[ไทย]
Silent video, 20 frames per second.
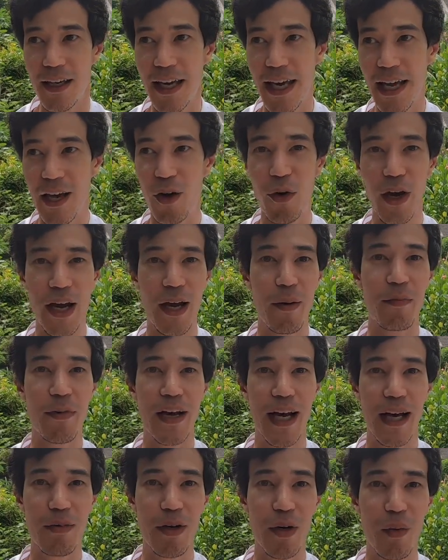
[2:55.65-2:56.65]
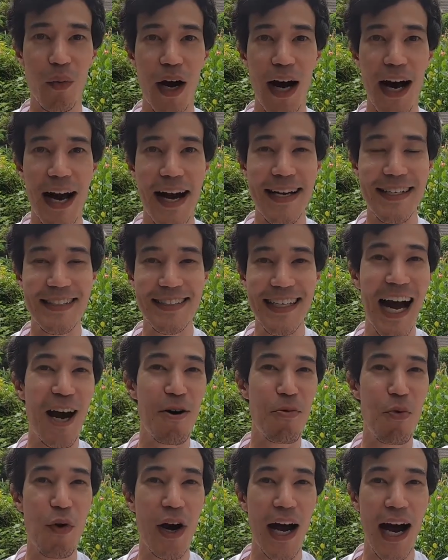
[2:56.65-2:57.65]
KOM นะครับหรือว่าเจ้า
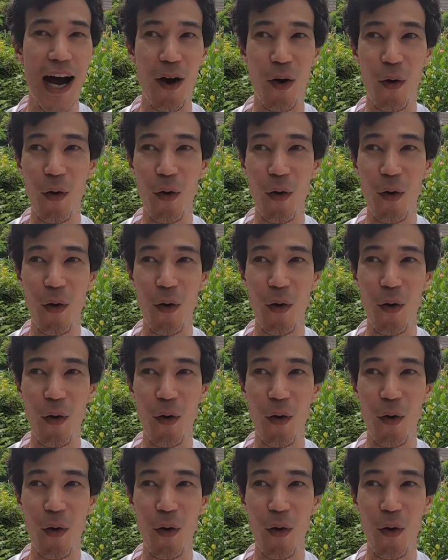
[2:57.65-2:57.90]
ภูเขา